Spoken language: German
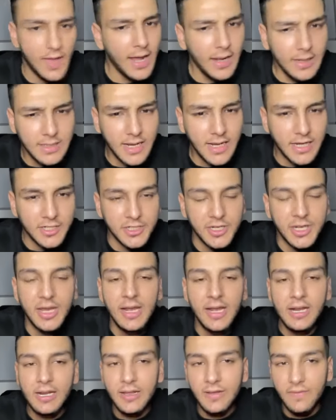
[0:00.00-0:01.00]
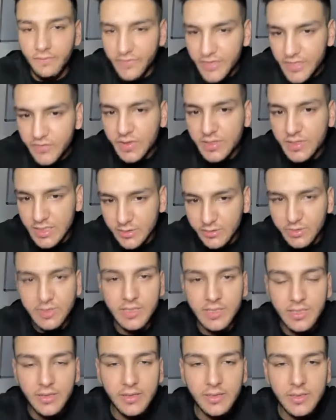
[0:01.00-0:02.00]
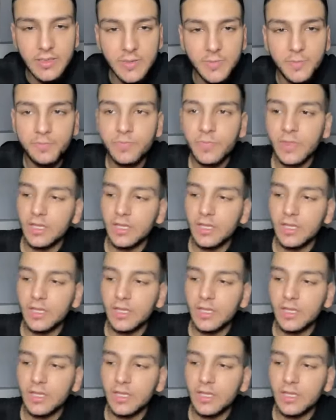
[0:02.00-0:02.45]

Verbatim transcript: Er hat recht. Wisst ihr, was das Lustige ist?